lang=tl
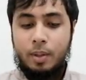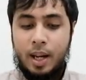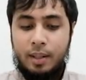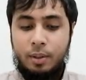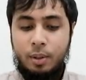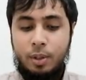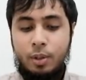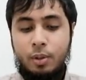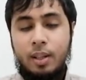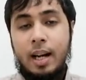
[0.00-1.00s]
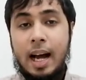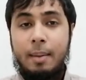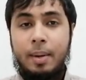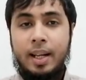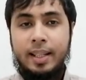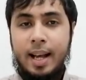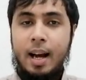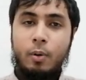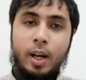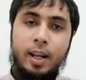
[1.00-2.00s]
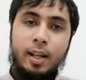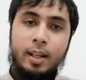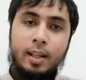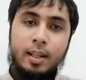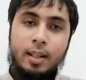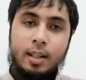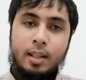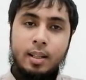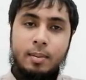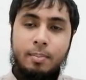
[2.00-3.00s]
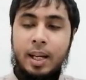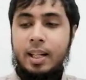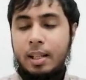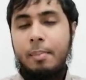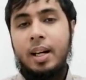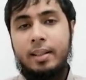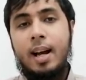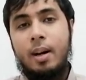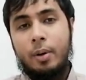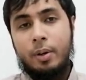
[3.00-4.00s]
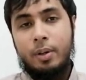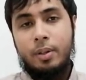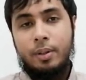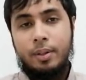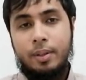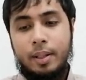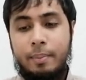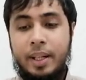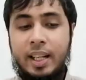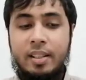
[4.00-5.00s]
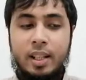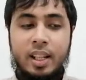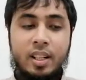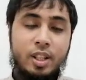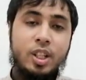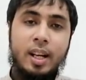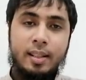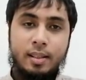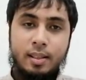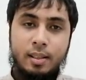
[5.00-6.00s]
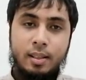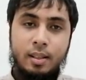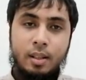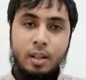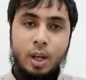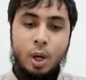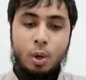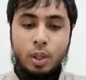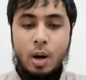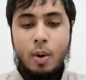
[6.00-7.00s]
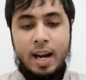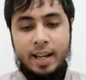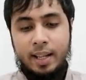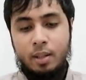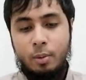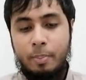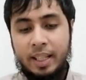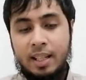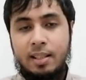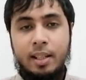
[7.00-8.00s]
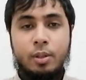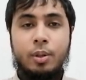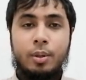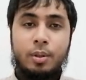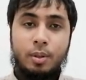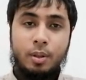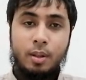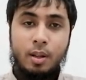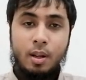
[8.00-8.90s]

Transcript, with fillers: andoon yung habag at awa para sa mga tao na bigyan sila ng chance unawain yung batas ng Diyos.